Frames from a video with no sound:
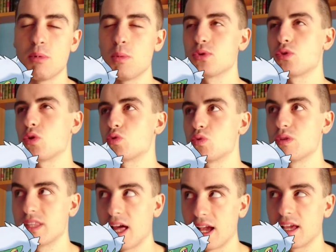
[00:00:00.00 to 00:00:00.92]
A es
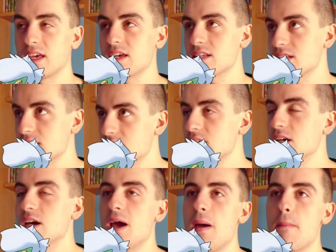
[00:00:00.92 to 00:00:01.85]
un tanque, sí,
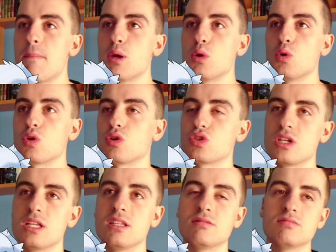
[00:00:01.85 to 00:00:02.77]
pero
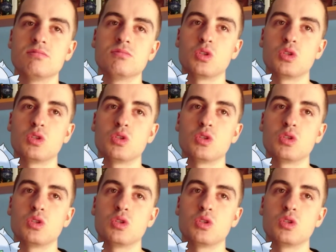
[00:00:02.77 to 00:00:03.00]
Roserit,